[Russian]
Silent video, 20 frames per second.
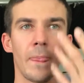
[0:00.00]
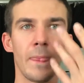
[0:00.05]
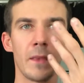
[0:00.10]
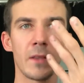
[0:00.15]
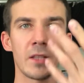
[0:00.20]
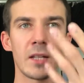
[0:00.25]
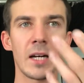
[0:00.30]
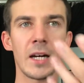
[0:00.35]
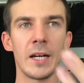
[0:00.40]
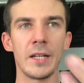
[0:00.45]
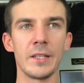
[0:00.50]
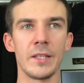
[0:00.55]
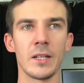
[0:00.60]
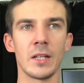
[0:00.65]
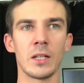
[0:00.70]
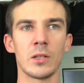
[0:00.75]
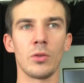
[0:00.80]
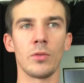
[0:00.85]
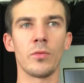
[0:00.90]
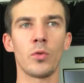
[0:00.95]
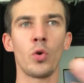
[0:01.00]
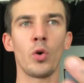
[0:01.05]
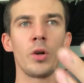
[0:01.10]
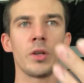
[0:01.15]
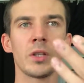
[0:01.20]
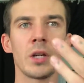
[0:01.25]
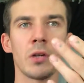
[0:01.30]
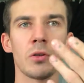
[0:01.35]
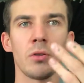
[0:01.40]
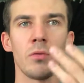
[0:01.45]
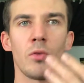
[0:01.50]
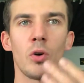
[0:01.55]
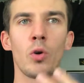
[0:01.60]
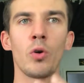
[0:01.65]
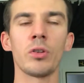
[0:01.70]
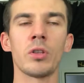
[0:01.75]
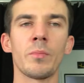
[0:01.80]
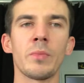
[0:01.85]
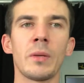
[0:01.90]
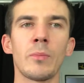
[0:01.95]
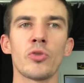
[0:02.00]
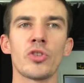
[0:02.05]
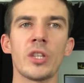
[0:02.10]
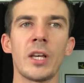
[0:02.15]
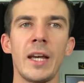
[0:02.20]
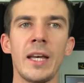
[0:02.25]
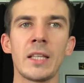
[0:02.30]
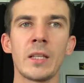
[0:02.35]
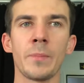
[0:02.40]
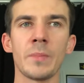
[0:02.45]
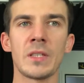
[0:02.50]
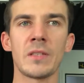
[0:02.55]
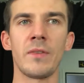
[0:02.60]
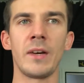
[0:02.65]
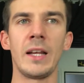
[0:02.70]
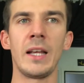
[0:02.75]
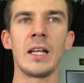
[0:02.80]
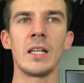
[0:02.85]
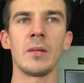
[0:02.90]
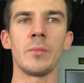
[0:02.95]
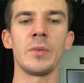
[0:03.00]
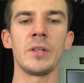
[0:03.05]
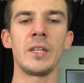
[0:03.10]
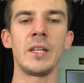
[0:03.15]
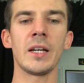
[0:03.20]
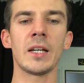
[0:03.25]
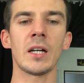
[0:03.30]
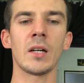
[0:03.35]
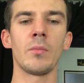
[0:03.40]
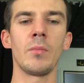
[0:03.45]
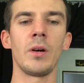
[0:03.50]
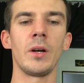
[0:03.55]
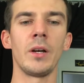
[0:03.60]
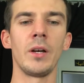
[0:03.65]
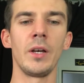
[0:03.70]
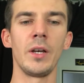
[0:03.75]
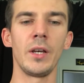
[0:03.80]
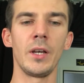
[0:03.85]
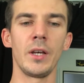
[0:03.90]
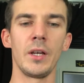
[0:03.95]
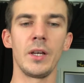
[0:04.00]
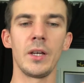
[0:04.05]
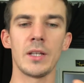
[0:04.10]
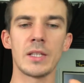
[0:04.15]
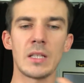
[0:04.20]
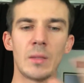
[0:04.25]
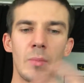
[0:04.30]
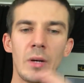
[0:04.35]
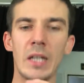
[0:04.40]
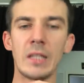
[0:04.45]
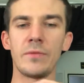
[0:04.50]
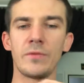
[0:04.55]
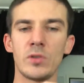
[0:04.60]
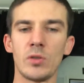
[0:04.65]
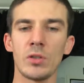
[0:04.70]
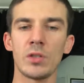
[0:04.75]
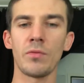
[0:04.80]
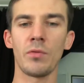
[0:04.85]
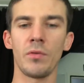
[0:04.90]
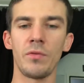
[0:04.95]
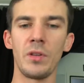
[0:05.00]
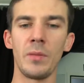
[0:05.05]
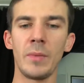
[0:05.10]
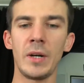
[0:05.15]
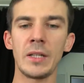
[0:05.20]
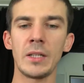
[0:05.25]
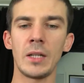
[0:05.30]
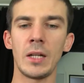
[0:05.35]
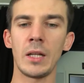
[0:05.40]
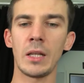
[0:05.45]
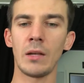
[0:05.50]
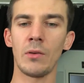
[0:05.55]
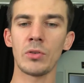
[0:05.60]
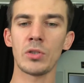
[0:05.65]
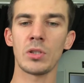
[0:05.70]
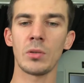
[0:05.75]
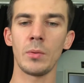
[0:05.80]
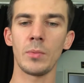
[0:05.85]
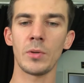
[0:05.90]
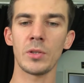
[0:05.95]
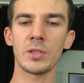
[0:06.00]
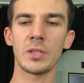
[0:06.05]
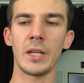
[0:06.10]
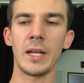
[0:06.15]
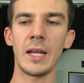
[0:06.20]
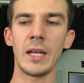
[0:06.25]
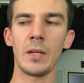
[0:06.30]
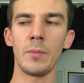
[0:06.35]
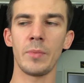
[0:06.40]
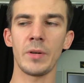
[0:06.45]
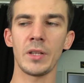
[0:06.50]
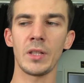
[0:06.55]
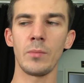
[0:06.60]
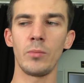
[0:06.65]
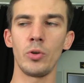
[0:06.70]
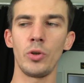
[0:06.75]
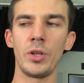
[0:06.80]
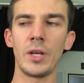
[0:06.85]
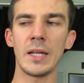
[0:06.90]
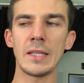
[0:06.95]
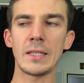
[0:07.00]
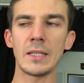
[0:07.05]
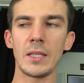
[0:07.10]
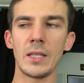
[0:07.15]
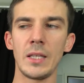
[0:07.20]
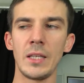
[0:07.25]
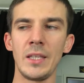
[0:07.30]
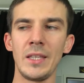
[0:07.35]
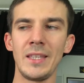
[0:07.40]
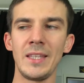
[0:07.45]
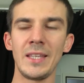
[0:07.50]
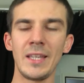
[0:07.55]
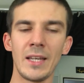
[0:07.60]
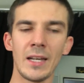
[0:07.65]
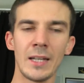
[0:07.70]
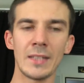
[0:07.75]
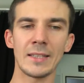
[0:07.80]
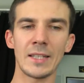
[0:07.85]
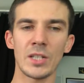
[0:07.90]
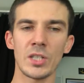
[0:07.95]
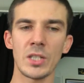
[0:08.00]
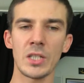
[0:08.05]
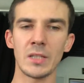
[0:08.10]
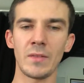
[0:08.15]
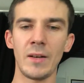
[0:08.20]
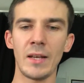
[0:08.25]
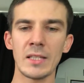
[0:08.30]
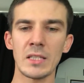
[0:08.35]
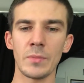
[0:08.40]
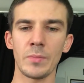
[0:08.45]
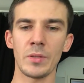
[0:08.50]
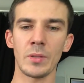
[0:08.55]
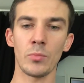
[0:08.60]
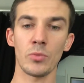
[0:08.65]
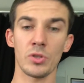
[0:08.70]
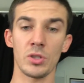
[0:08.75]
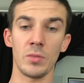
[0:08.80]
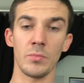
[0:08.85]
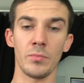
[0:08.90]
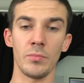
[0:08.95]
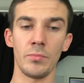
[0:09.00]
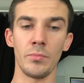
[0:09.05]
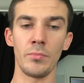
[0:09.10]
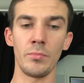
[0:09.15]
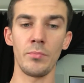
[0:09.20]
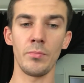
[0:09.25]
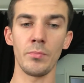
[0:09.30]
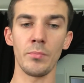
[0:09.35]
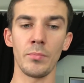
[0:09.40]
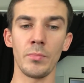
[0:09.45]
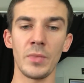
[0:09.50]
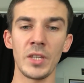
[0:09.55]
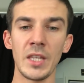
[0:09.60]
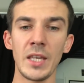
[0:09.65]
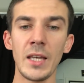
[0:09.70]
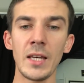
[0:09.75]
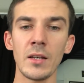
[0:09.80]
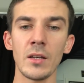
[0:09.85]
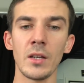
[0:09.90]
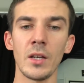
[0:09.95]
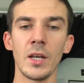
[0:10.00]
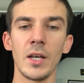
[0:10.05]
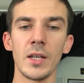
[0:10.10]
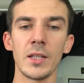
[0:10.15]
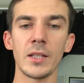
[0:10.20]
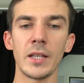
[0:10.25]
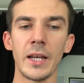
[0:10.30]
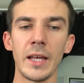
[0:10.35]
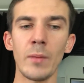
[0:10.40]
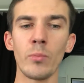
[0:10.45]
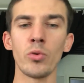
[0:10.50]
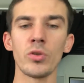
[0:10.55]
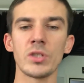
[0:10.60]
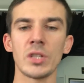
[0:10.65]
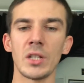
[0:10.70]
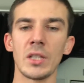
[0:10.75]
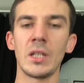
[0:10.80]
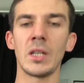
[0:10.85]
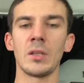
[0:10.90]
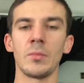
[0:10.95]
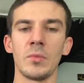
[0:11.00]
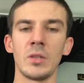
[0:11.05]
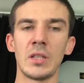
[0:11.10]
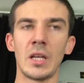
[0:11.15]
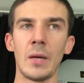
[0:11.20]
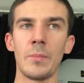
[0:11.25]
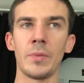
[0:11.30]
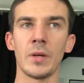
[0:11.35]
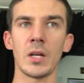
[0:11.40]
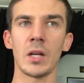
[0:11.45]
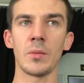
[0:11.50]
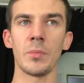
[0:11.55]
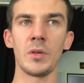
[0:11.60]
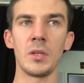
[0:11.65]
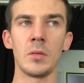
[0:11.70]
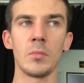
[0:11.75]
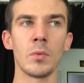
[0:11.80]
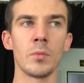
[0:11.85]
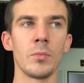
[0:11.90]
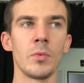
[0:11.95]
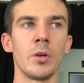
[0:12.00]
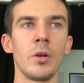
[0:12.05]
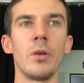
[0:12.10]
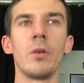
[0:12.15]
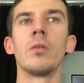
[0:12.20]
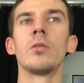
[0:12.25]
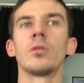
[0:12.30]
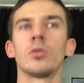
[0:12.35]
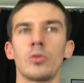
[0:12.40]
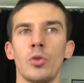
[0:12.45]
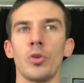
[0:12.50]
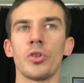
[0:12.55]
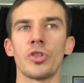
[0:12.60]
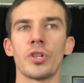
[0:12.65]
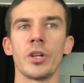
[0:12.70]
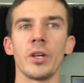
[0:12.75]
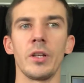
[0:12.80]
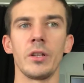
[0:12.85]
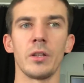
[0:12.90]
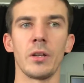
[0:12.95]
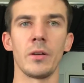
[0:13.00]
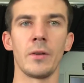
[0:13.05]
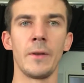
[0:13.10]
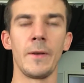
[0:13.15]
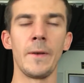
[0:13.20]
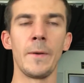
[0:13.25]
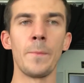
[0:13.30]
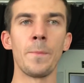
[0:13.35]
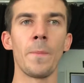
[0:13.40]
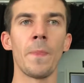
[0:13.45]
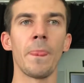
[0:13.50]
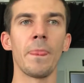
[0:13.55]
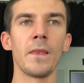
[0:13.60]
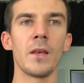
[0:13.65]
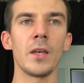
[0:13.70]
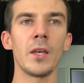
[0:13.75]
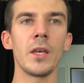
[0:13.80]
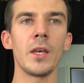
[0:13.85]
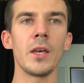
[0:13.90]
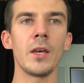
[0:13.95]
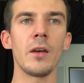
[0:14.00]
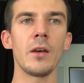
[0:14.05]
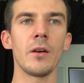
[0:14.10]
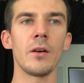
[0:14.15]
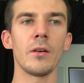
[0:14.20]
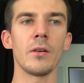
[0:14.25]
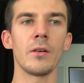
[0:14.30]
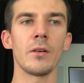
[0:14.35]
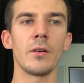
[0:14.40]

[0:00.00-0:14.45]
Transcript: дыхание, как оно входит, как оно выходит, потому что это позволяло мне как бы собрать все свое внимание для того, чтобы просто реально пронаблюдать и не отождествляться, потому что мне требуется на данном этапе как минимум точно это. И